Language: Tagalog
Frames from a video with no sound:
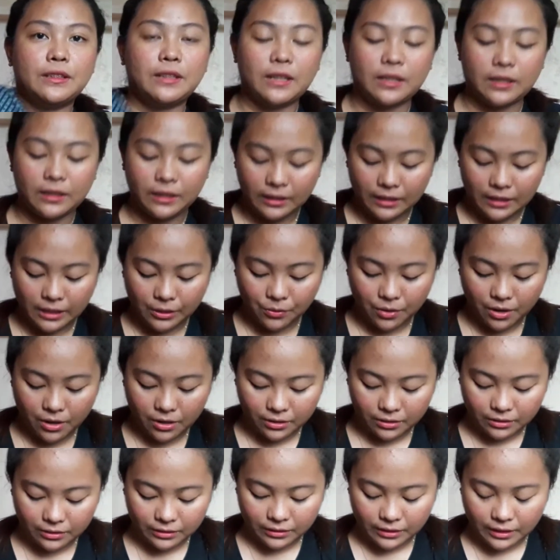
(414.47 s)
Na
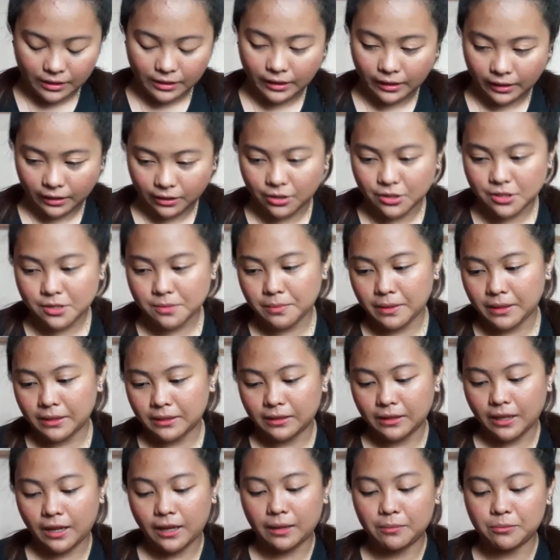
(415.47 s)
ginawa, na,
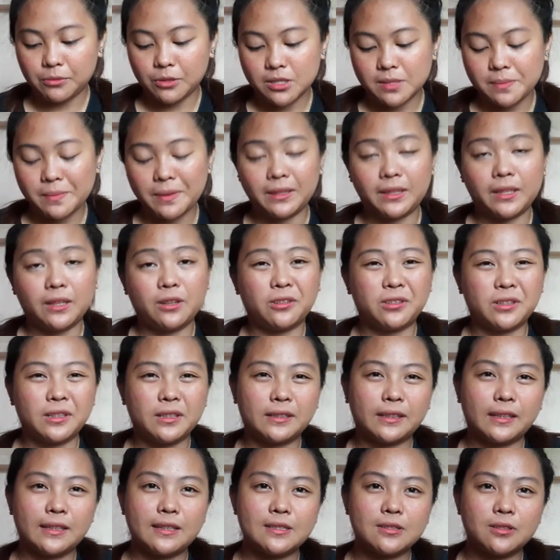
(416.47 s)
cosmet, um, cosmetic
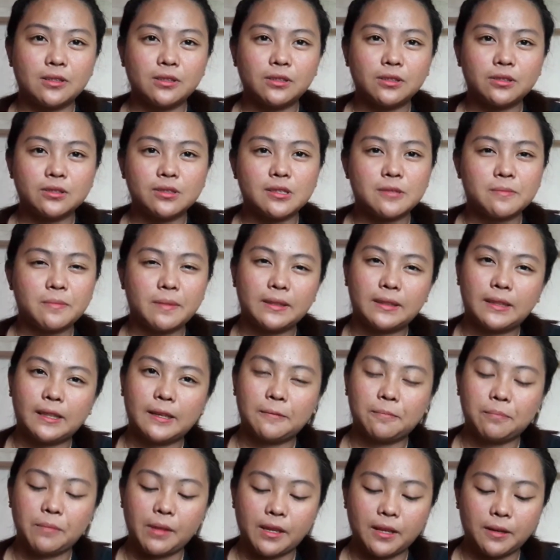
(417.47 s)
organizer, cosmetic
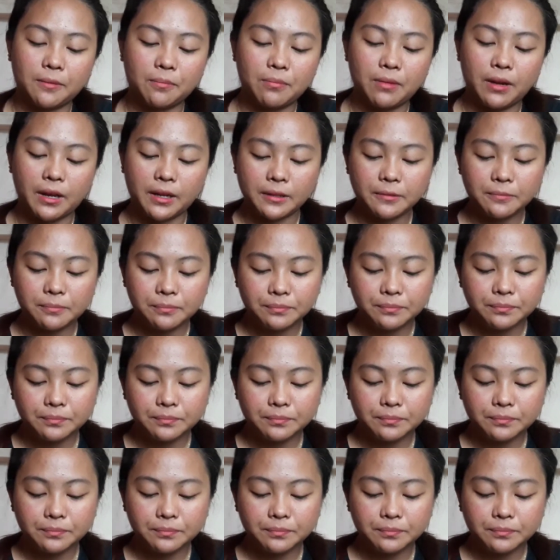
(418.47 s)
makeup bag.